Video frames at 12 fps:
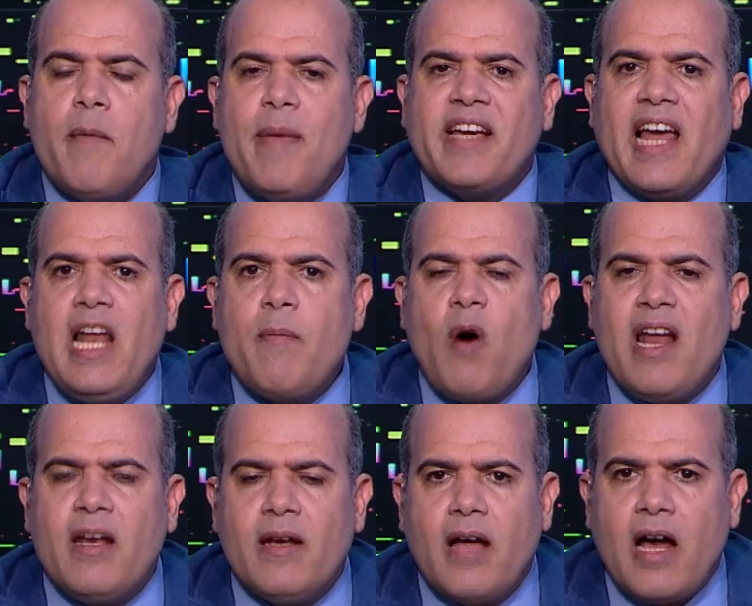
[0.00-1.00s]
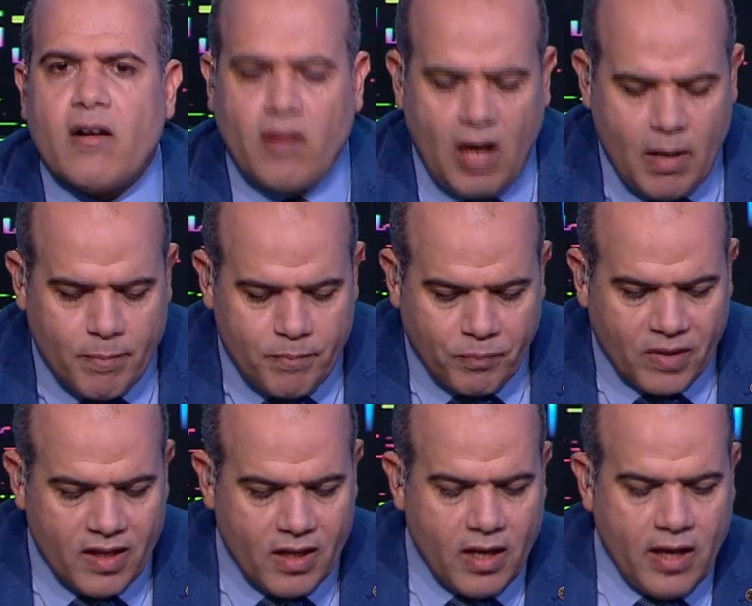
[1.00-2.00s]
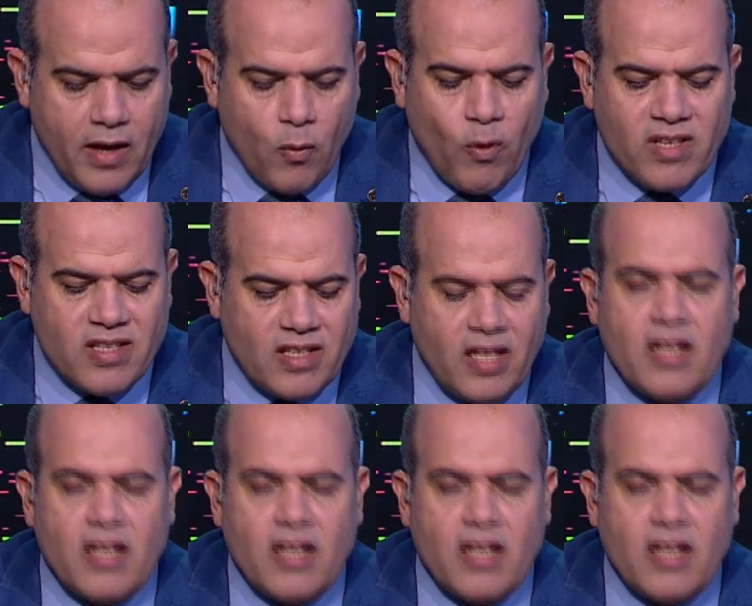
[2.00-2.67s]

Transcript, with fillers: بيكلموا عن ارقام وصلت